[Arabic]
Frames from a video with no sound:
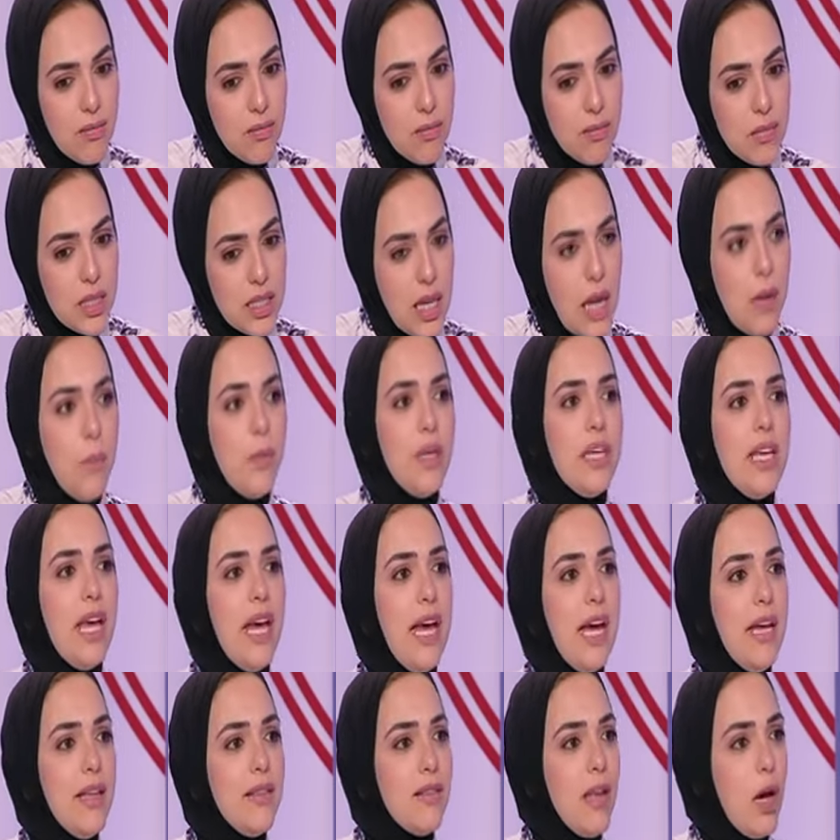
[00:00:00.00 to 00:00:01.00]

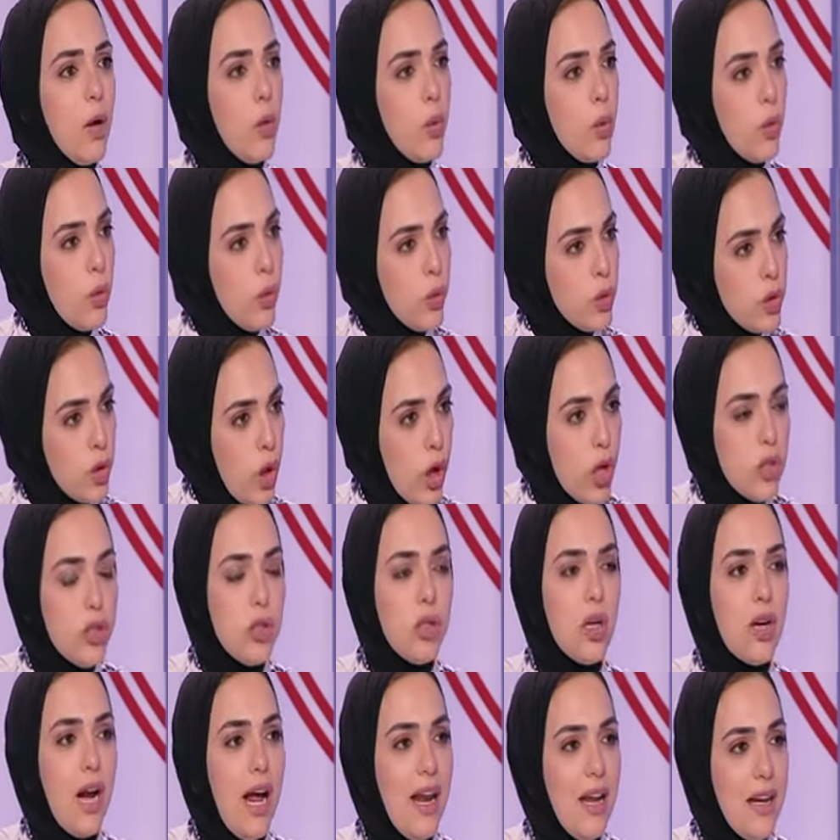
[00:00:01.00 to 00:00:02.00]
سلبيات او
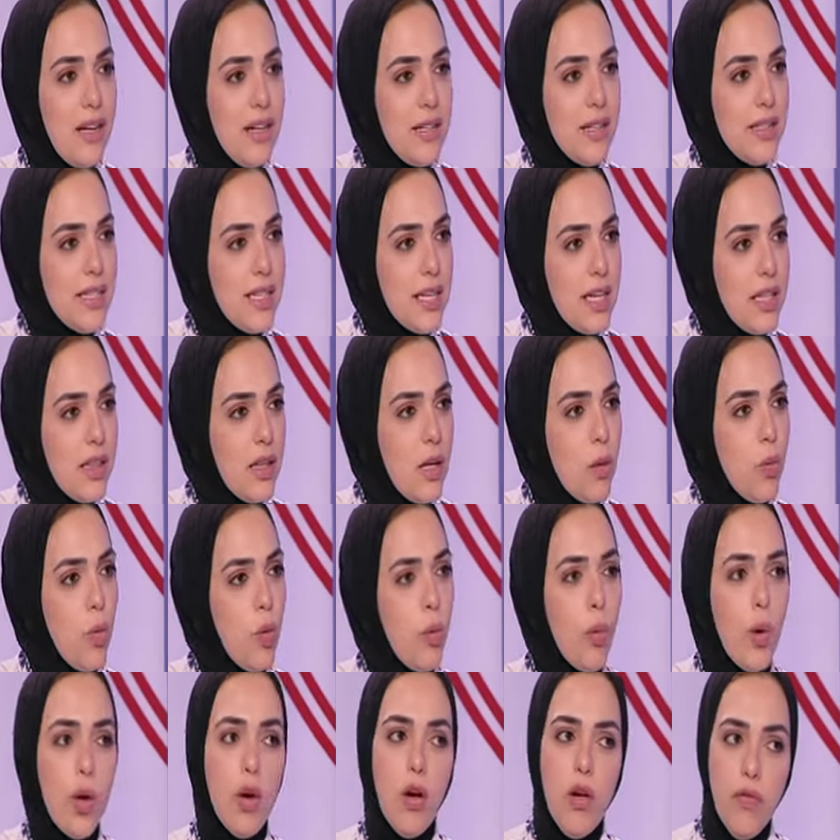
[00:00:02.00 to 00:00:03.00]
تاثر على نتيجه
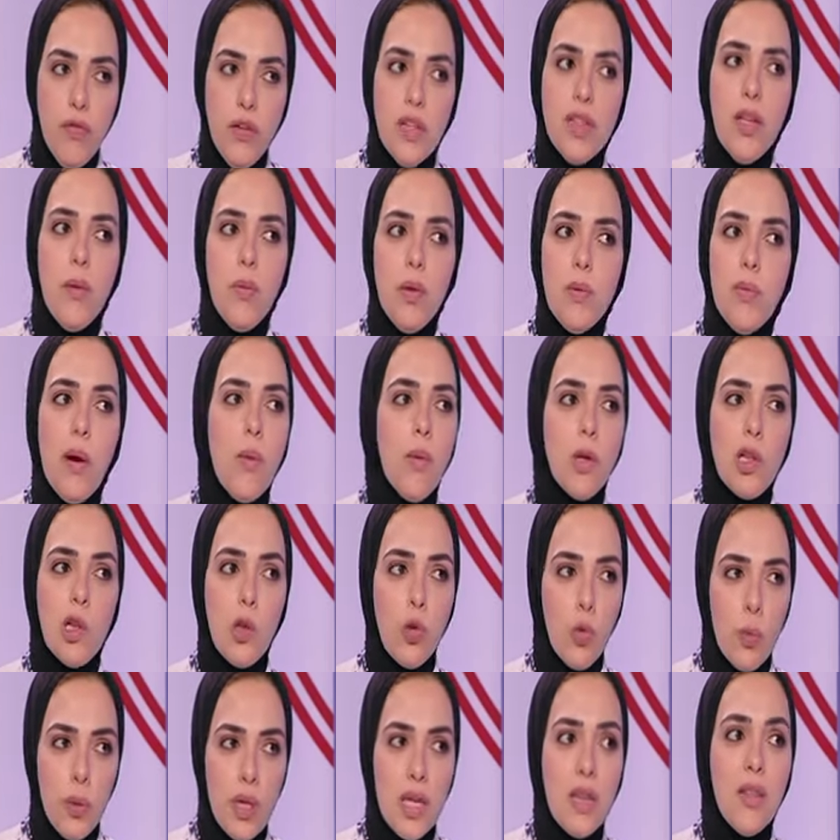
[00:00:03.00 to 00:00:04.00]
المباراه فده بيبقى
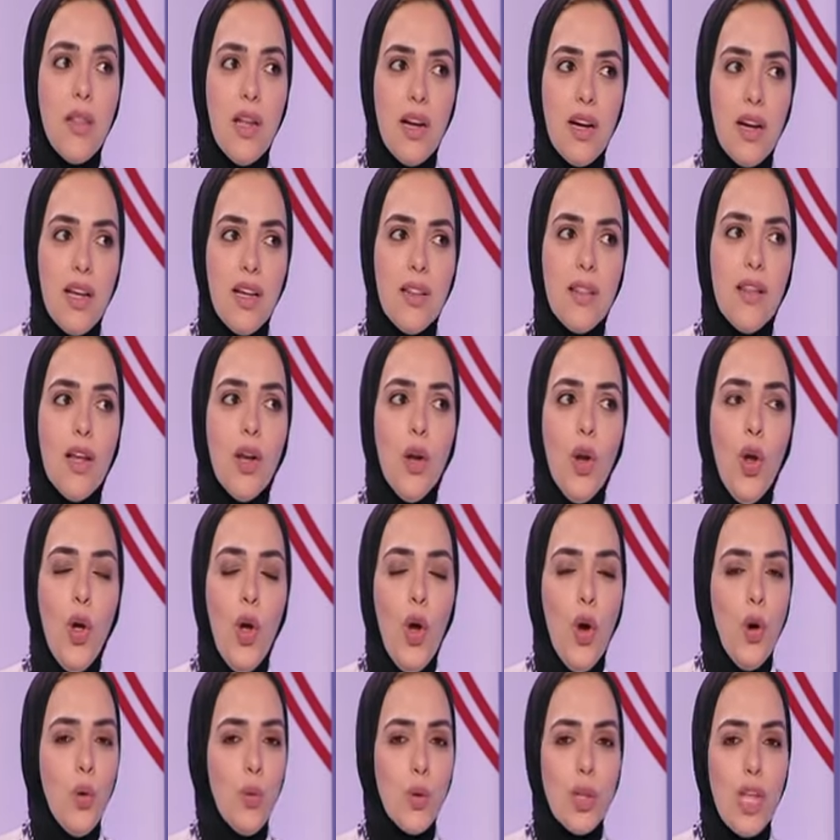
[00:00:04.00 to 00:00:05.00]
مطلوب جدا جدا
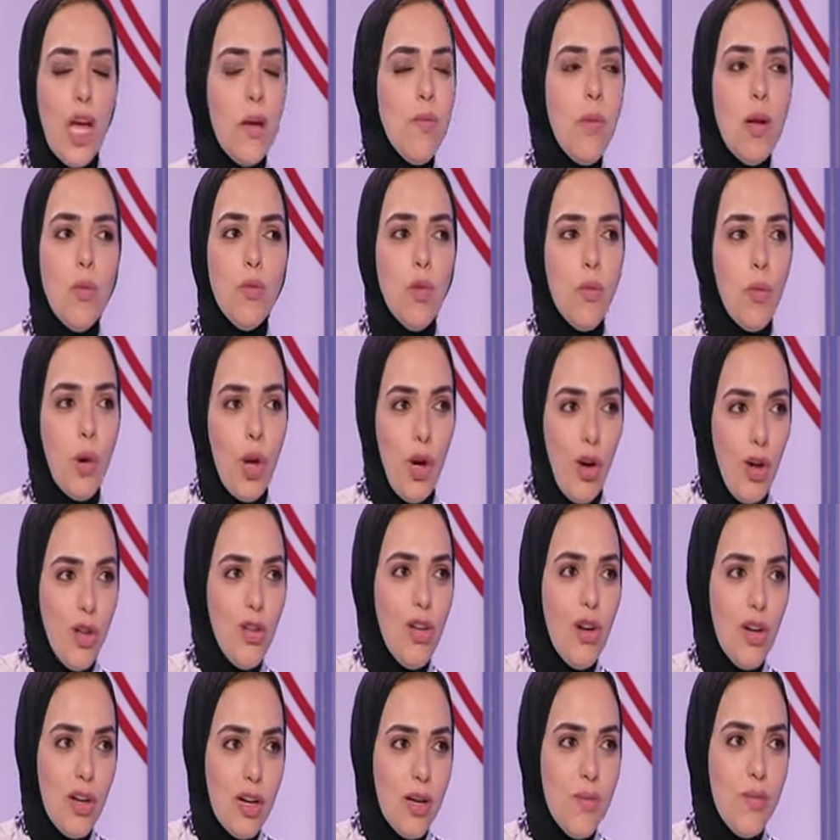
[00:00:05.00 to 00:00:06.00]
ودايما مباريات
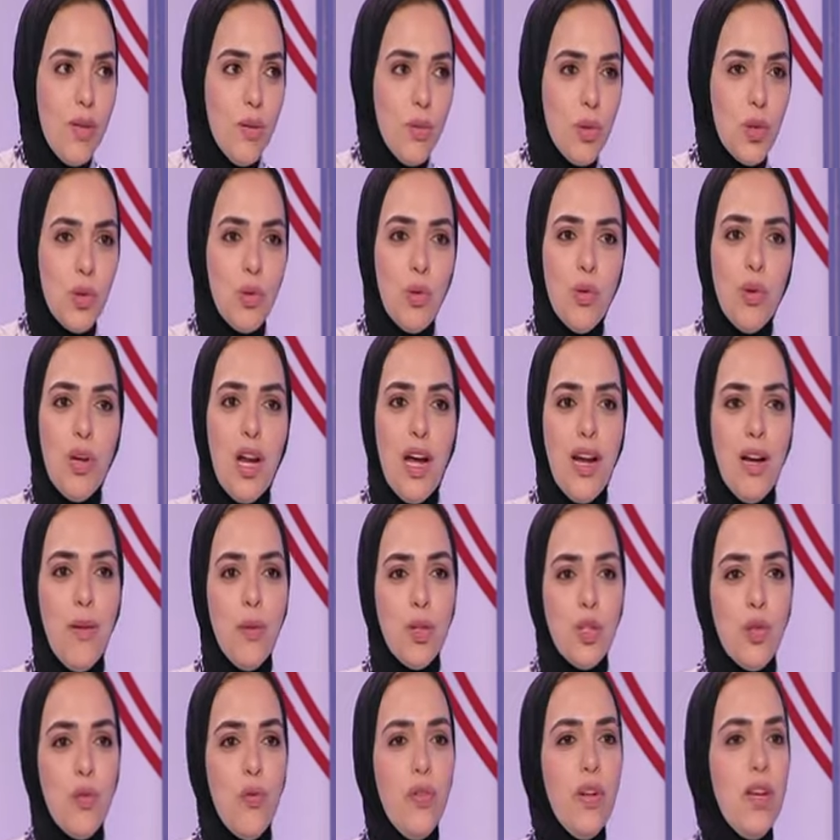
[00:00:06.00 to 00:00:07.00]
القمه بتكون انا
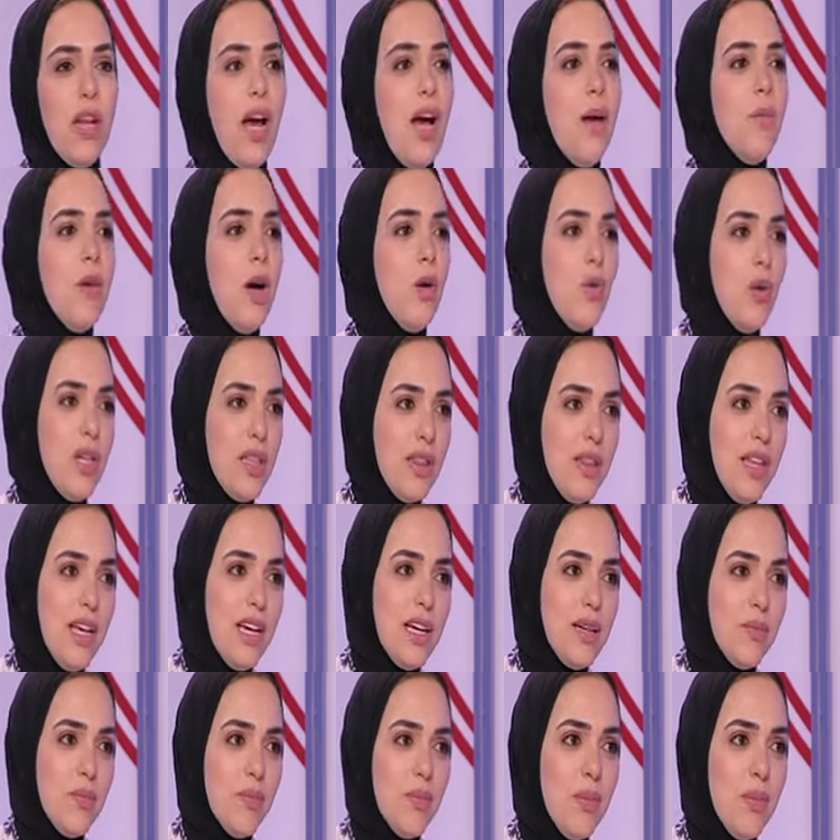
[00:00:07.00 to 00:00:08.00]
بشوف انها مولد
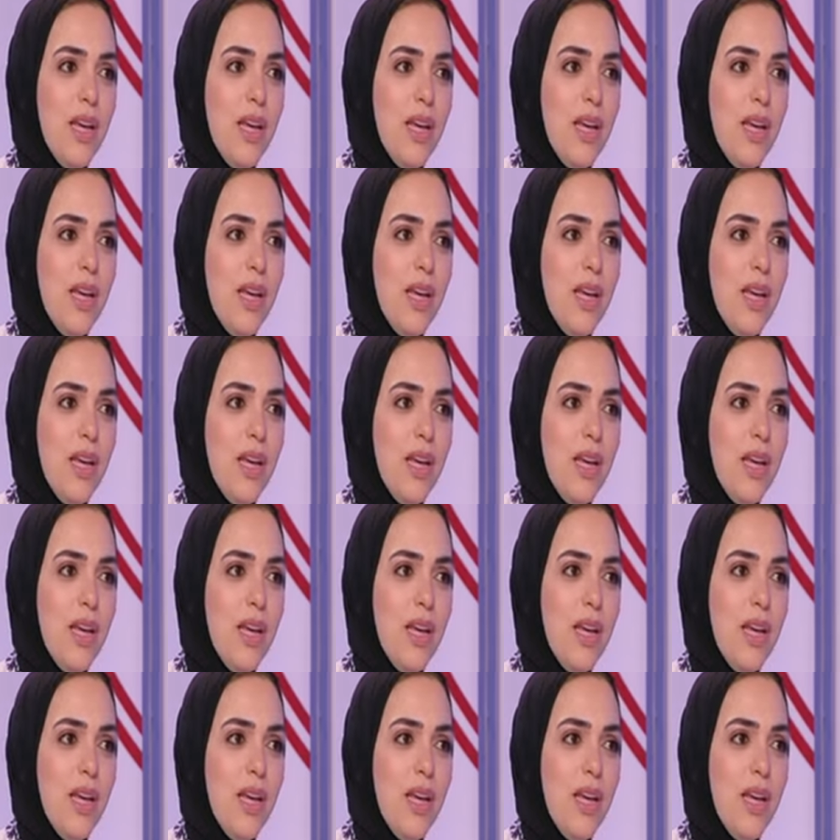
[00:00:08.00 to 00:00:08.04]
نجم